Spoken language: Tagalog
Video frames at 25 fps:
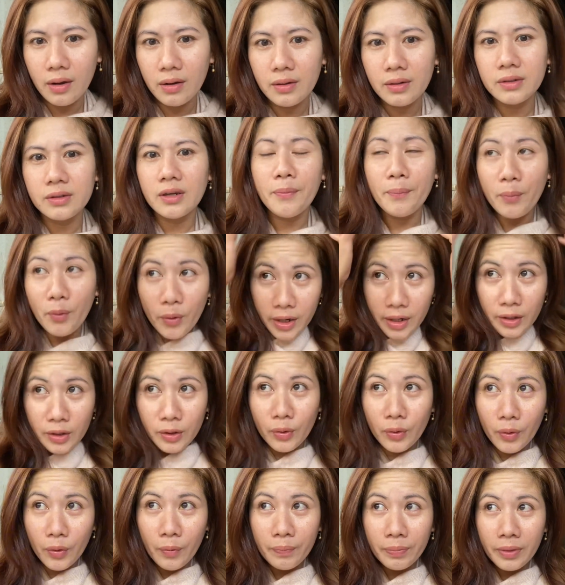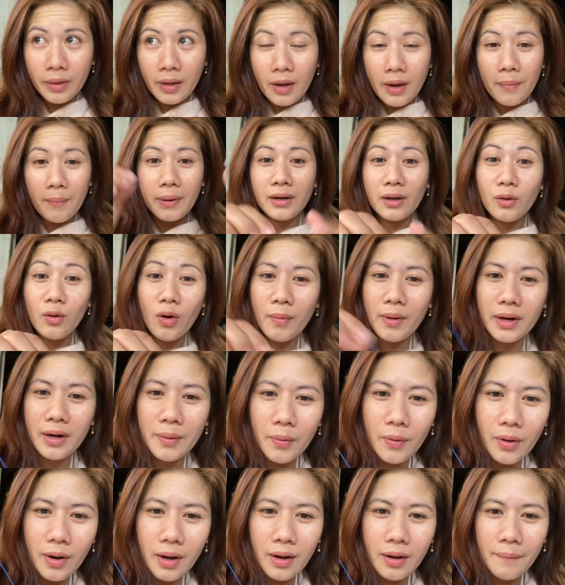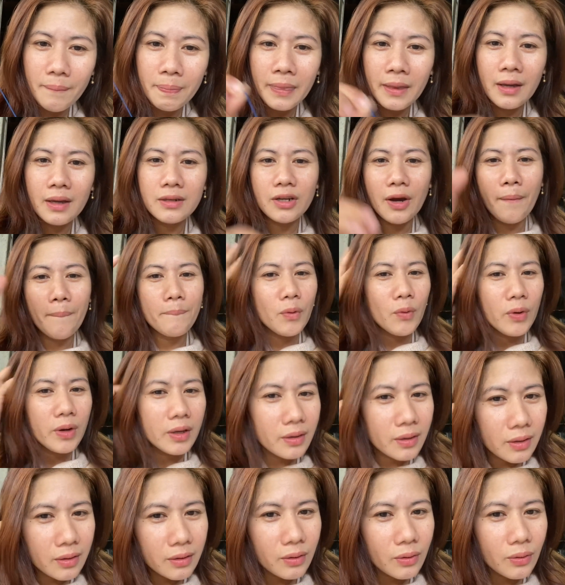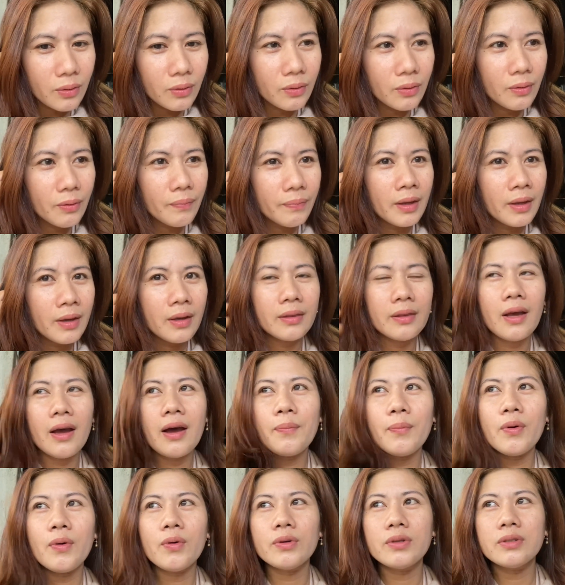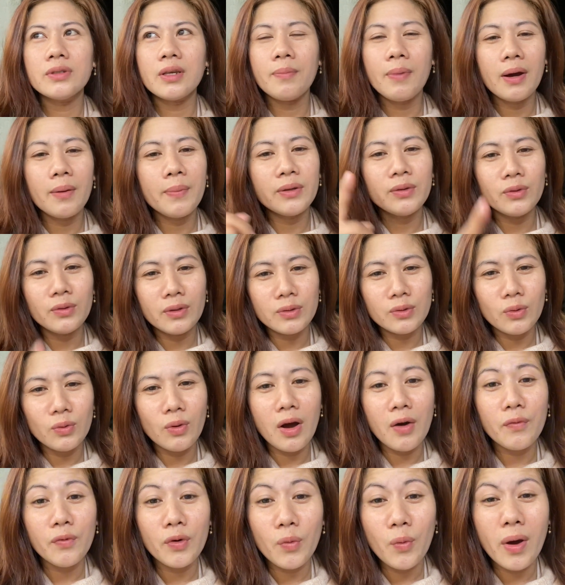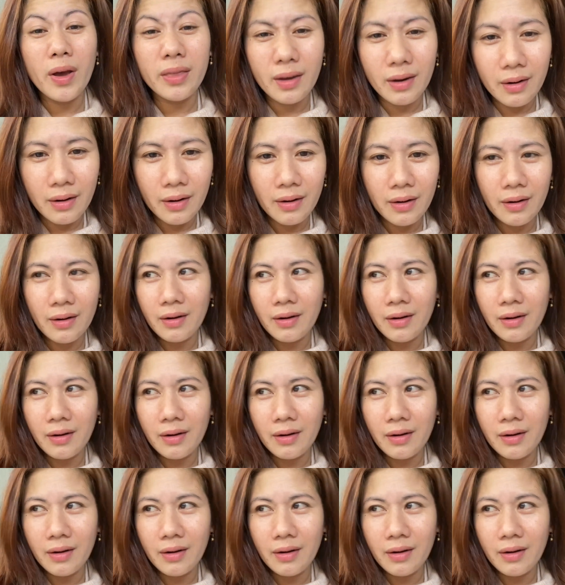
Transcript: Shampoohin nyo, pag nag-woman na po ha, ah, shampoohin ninyo, tapos ibabad nyo ng suka for 1 hour.